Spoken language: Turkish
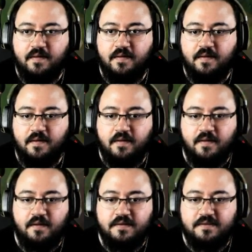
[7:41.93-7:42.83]
Bakayım
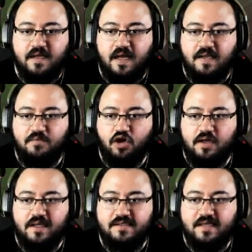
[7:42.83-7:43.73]
kimde kalacak?
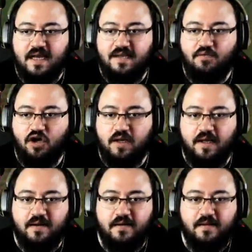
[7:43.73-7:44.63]
Salmıyorlar, salmıyorlar.